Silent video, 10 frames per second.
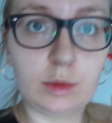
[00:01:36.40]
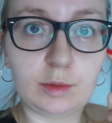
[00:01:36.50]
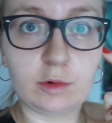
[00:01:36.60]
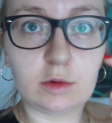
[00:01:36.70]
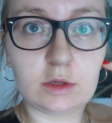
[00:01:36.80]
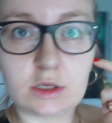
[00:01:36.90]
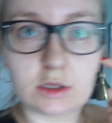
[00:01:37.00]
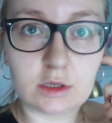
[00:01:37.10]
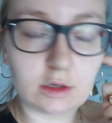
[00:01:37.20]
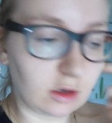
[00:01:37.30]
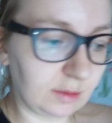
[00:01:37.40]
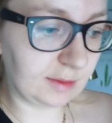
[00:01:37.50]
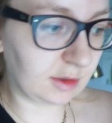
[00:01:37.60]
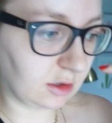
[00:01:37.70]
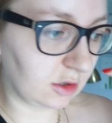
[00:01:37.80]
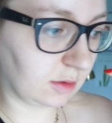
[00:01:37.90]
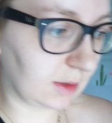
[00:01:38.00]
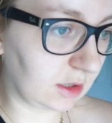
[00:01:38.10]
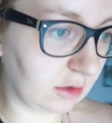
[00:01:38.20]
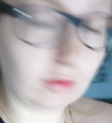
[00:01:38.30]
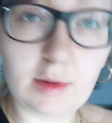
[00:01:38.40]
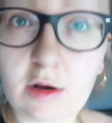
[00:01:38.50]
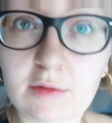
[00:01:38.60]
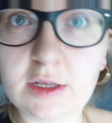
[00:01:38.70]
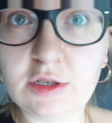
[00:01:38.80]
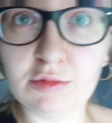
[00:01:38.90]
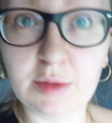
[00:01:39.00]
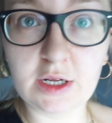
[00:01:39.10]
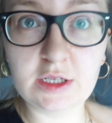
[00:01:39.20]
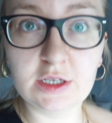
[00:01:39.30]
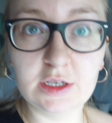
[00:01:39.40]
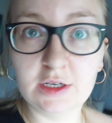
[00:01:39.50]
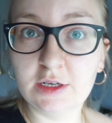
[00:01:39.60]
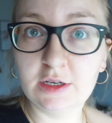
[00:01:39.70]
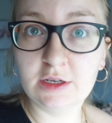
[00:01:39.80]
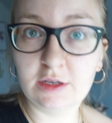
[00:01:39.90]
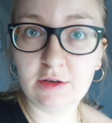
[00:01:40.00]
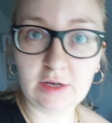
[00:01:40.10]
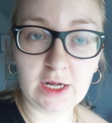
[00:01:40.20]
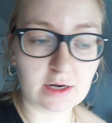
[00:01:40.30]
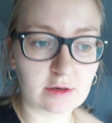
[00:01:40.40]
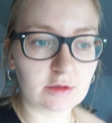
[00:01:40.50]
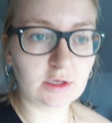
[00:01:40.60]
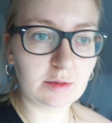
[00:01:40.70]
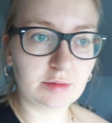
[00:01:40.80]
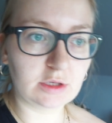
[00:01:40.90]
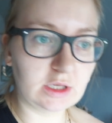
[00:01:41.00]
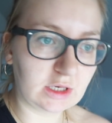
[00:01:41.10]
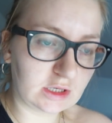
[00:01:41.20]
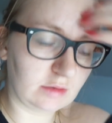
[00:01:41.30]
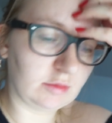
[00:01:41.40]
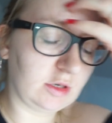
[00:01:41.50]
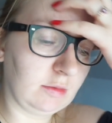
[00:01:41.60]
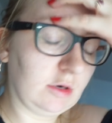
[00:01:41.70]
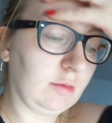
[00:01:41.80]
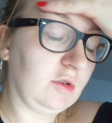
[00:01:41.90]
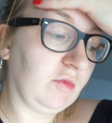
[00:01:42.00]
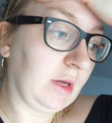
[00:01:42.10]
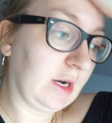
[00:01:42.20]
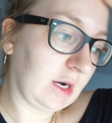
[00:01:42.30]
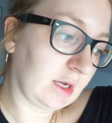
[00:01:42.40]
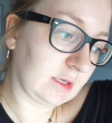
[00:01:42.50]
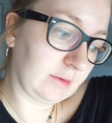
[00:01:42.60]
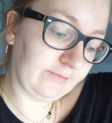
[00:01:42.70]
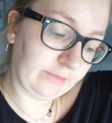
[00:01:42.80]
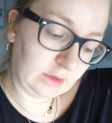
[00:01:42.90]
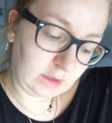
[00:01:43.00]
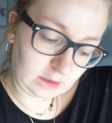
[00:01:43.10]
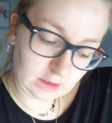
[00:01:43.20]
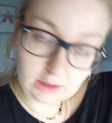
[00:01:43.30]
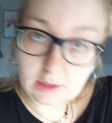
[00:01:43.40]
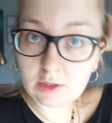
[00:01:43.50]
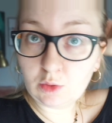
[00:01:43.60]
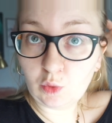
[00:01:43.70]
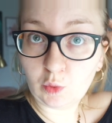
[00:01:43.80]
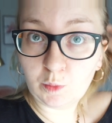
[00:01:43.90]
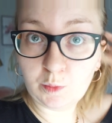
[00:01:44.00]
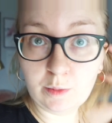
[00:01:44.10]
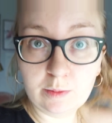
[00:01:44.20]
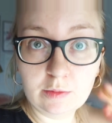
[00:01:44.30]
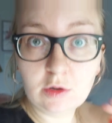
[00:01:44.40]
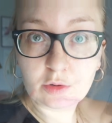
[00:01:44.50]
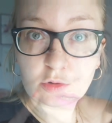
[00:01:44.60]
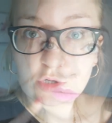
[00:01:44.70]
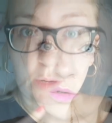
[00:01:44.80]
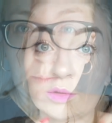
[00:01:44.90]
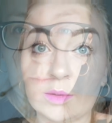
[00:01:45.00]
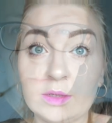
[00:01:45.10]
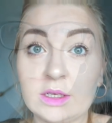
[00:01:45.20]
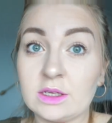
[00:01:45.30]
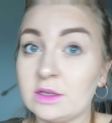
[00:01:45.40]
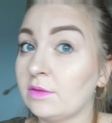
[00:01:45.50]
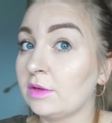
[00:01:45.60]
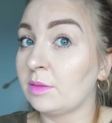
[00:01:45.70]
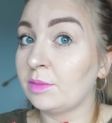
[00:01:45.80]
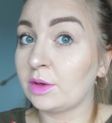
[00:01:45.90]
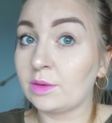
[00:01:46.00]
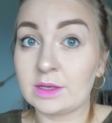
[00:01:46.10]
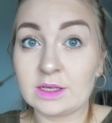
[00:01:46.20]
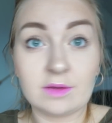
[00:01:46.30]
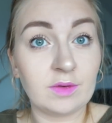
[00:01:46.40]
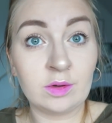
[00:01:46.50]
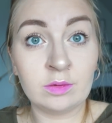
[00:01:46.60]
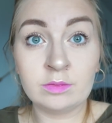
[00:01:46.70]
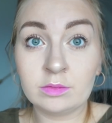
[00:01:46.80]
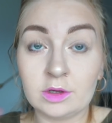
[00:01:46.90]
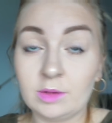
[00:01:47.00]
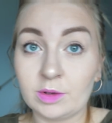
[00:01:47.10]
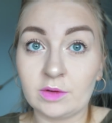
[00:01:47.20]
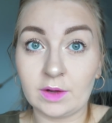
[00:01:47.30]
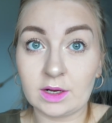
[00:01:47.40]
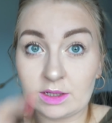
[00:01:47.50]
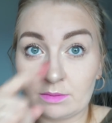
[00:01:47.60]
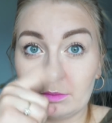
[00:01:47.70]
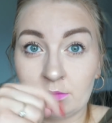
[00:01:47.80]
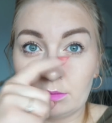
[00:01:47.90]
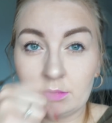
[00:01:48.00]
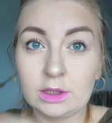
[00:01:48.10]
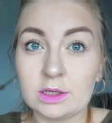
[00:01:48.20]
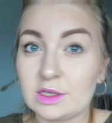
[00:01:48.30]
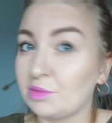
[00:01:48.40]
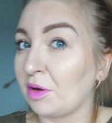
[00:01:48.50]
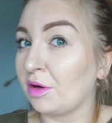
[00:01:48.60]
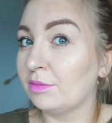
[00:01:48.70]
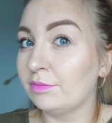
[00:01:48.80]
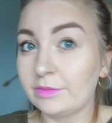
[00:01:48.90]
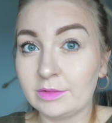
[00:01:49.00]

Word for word: oby pół godziny. Obym zdążyła się umalować, ubrać i ogarnąć, a później resztę możemy robić w miarę razem. No, ruszam. Mam dzisiaj znowu ten podkład z Iwanu i potwierdzam, jest spoko.